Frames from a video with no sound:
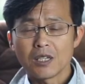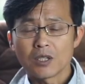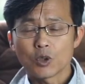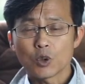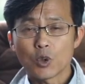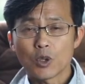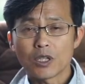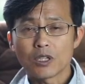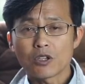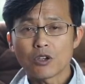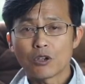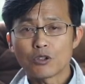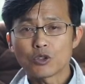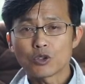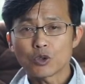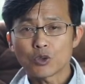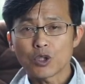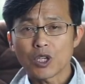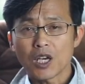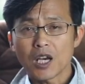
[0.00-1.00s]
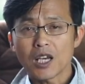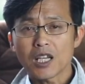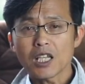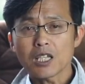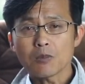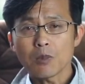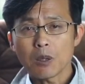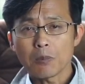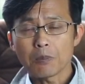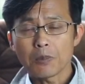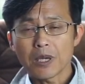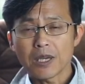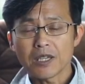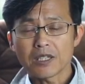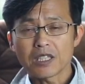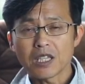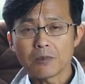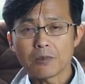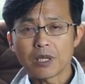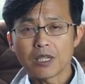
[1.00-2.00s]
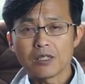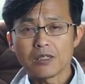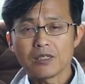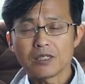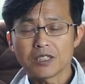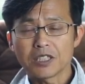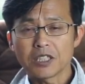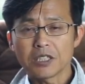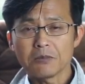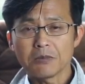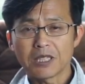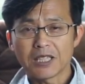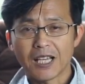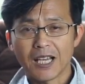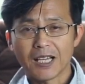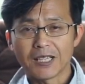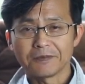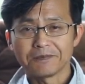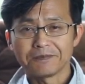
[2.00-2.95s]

교회를 건축해 하나님 앞에 예배를 드립니다.